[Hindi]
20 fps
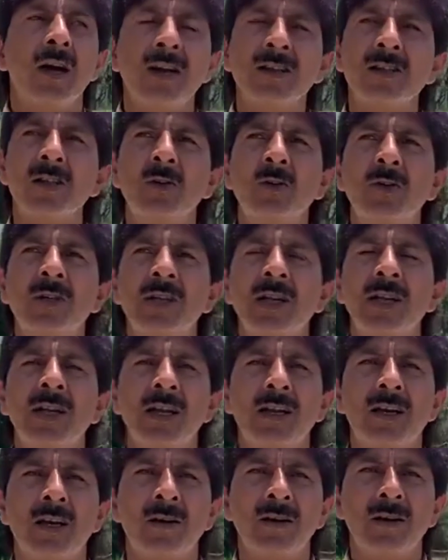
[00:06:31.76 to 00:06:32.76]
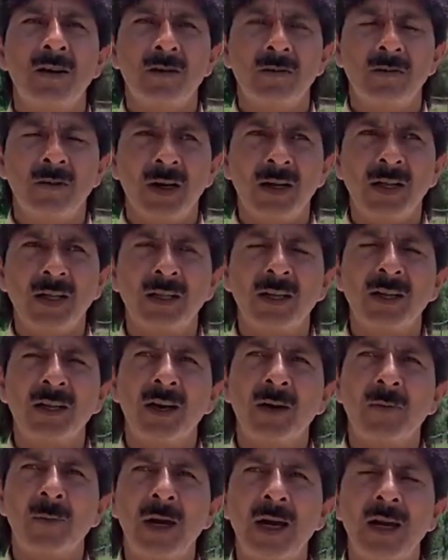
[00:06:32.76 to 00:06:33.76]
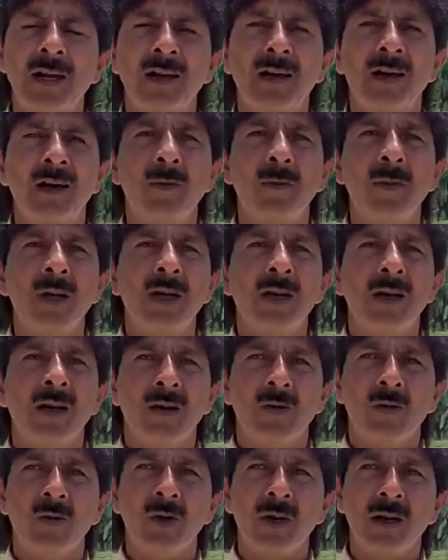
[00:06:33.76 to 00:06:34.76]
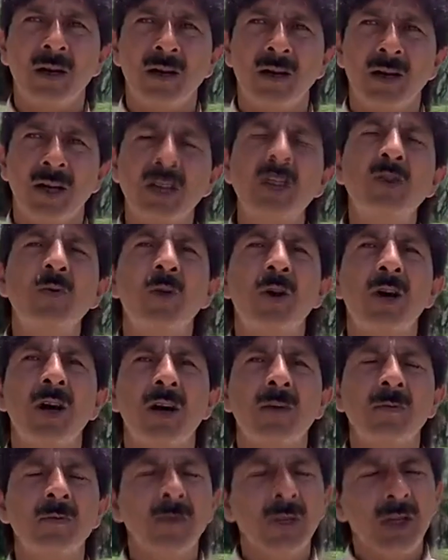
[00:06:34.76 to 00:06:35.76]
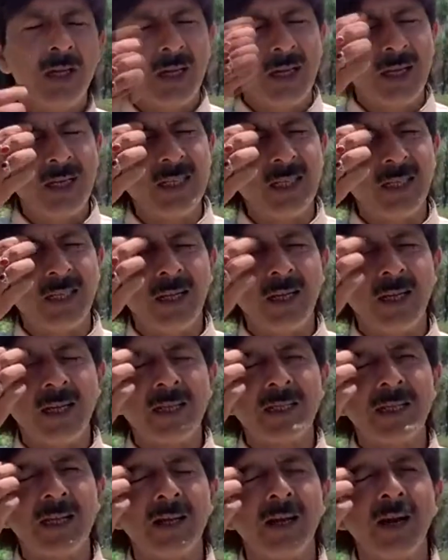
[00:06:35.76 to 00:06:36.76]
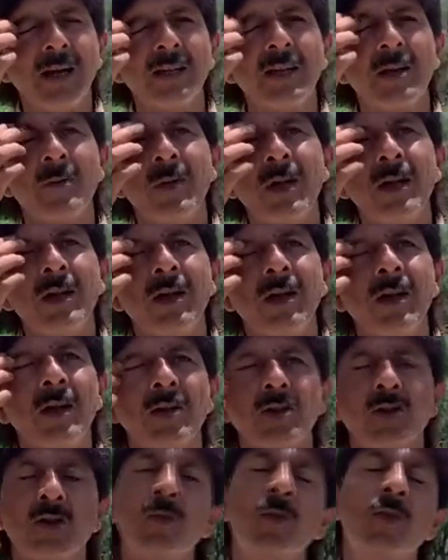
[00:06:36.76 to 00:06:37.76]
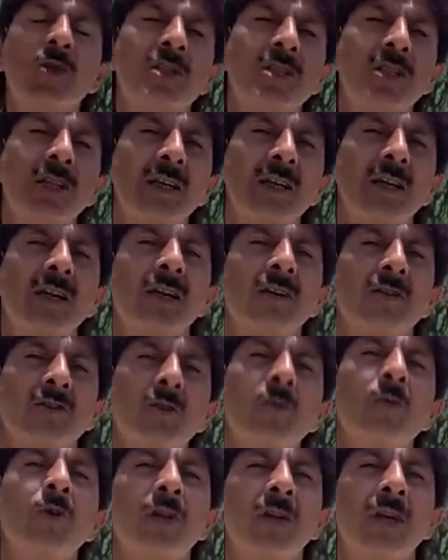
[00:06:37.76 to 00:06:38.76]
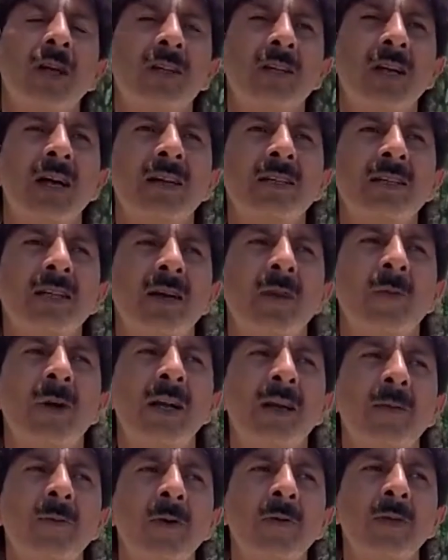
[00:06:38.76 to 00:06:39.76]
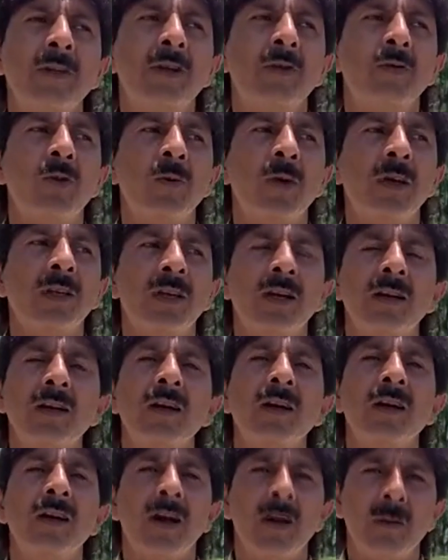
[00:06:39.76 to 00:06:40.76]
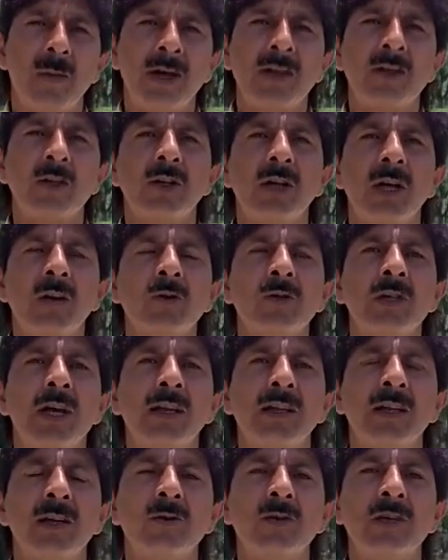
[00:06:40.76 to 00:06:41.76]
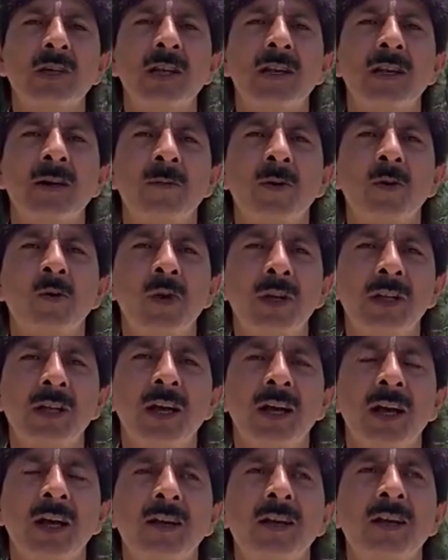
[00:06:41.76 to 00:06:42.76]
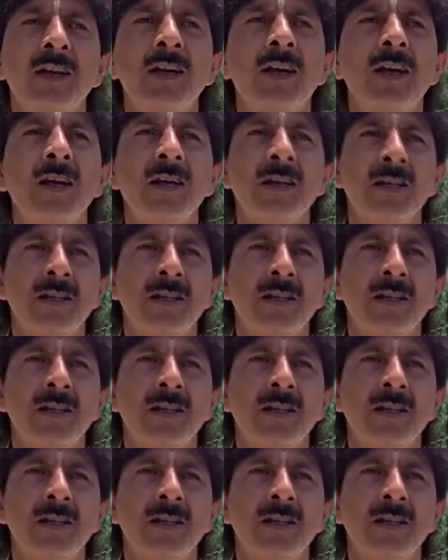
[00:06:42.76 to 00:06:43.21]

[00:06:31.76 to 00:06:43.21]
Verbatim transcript: काजीगुंड से लेकर अनंतनाग पहलगाम और अशमुकाम इसी तरीके से गांधरबल सुम्बुल से सुम्बुल तक जहाँ से हमारे पवित्र गुफा तक हमारे श्रद्धालु जाते हैं उनके लिए हमने पूरी तैयार की